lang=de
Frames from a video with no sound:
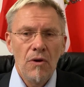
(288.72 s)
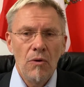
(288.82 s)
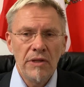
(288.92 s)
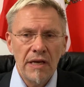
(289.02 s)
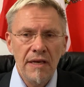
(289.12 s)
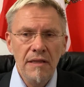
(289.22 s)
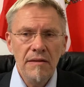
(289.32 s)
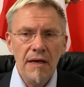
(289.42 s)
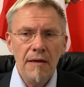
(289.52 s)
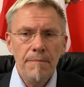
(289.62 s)
Oder
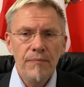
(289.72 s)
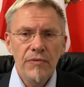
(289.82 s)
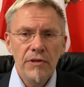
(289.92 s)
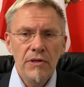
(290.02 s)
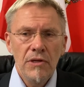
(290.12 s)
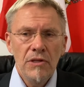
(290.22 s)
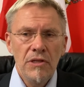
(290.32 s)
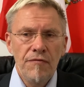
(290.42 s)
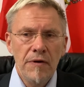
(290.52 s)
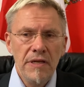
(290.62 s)
Kinder,
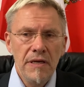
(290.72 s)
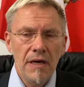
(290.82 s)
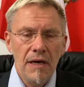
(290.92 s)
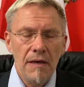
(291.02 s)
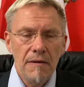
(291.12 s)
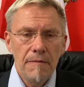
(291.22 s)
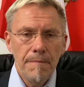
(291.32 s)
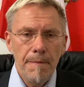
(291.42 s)
die von ihrer